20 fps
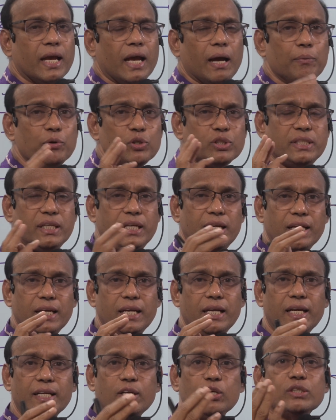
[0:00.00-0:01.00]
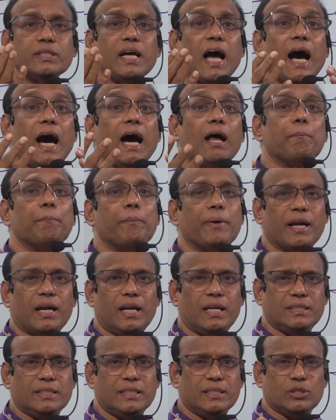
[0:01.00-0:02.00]
এবং সিঁড়ি গিয়ে এটা হচ্ছে আর
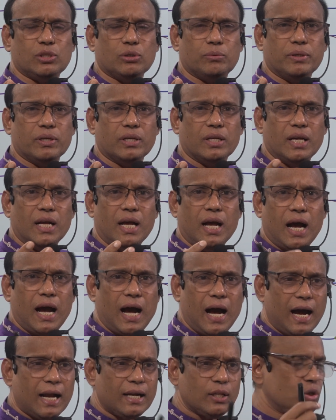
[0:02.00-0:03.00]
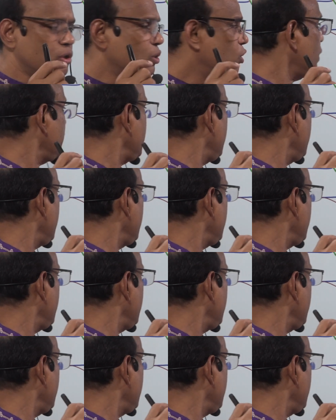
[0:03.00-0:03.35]
প্যারালাইসিস হবে আর ধরো